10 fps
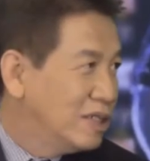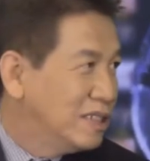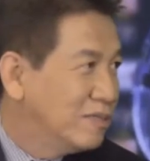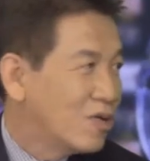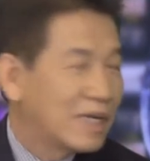khoảng
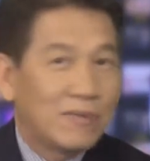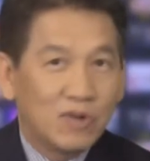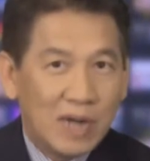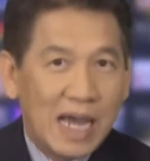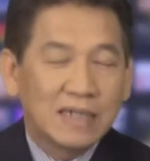chừng 100
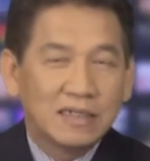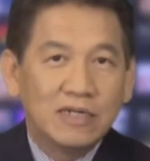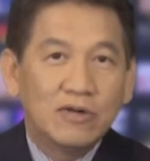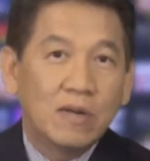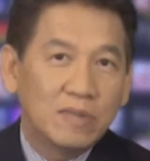đô la còn uh
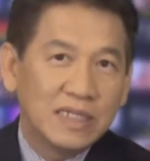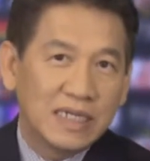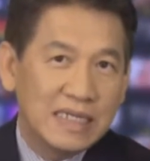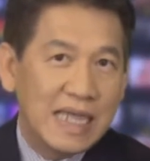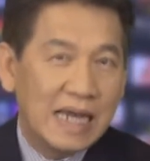nếu ừ. không thì
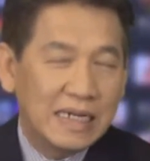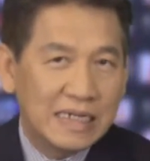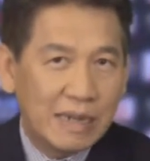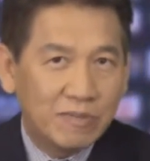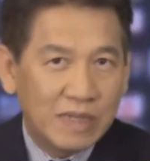cái giá là
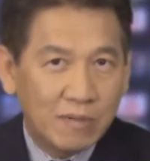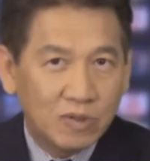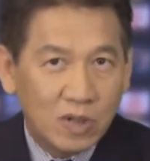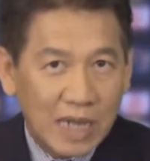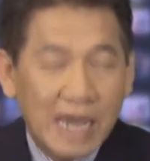
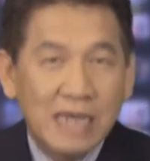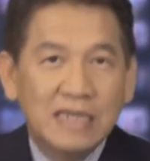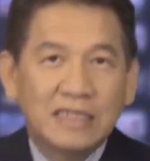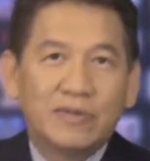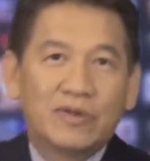500 đô la
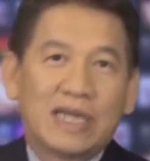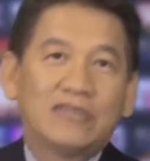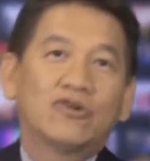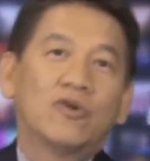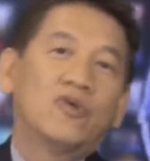uh nhưng mà nãy
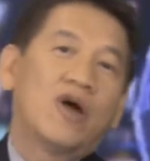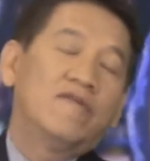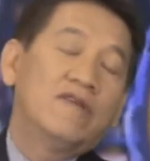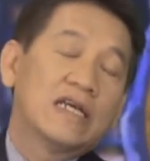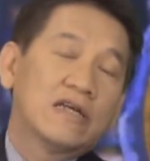tôi cũng
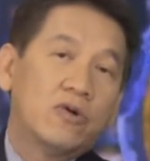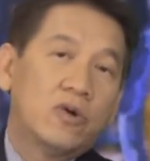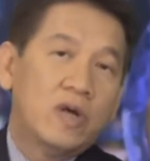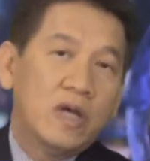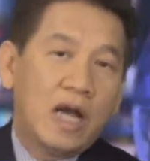nói với lại
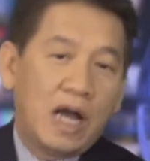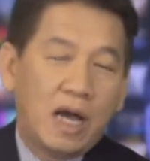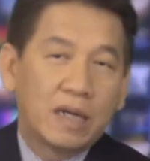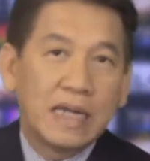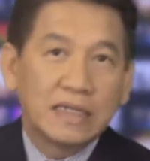cô
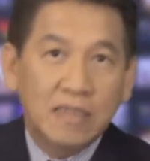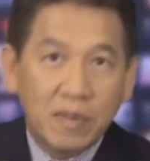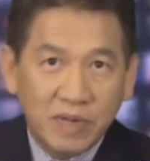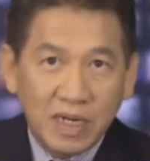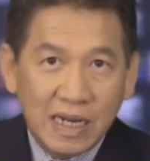à, đàn
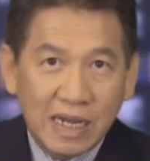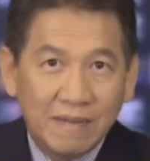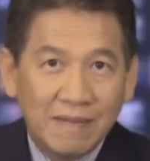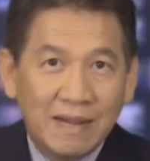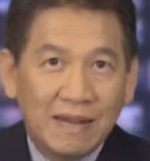tâm đó là
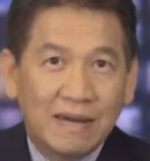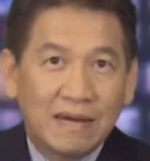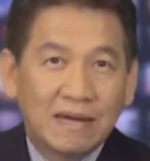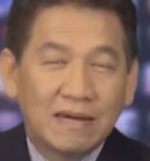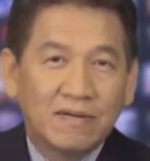
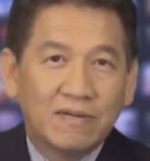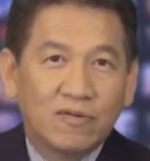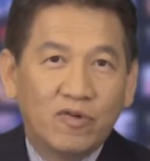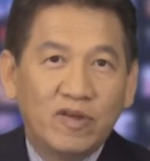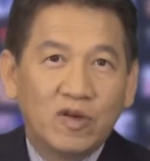à,
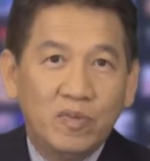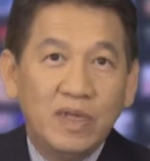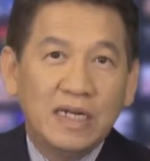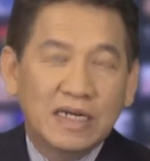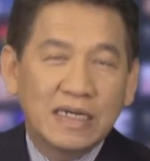quý vị cũng
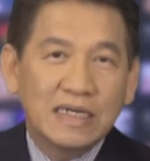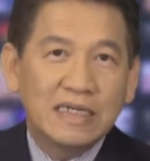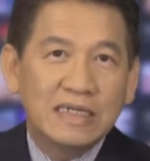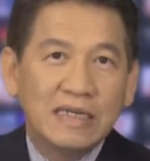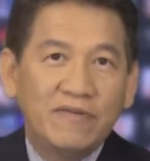biết là
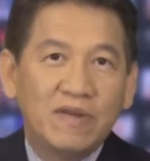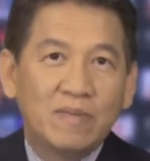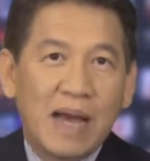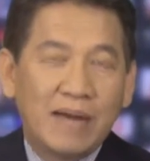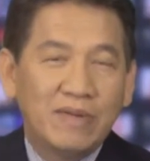cái cái
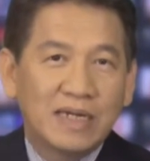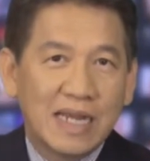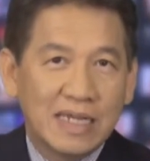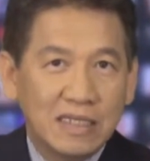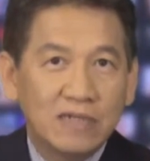phiên bản mà
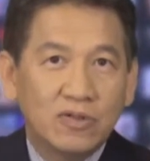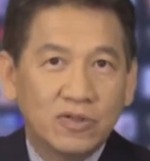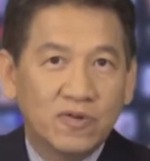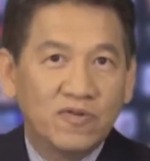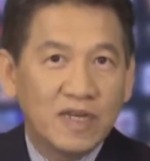rẻ nhất của
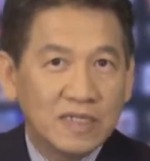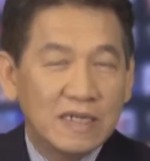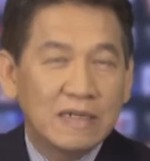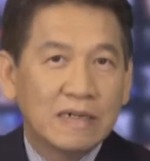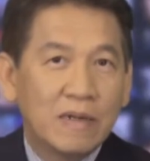
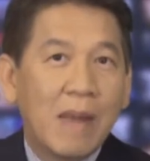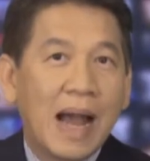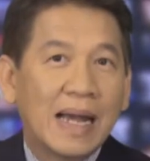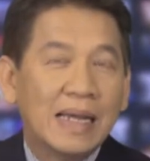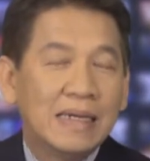Surface á, nó
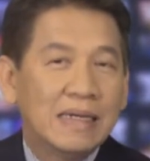bằng